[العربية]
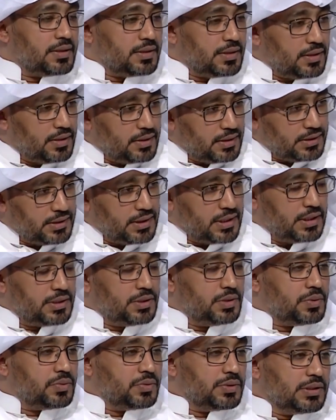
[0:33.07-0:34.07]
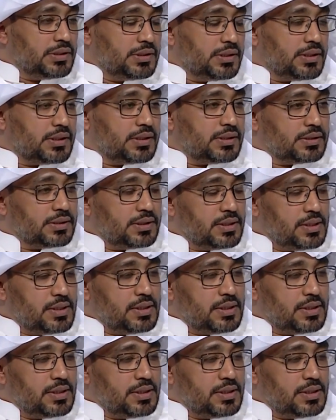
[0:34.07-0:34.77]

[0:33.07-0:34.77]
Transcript: الاعداد يكون عندك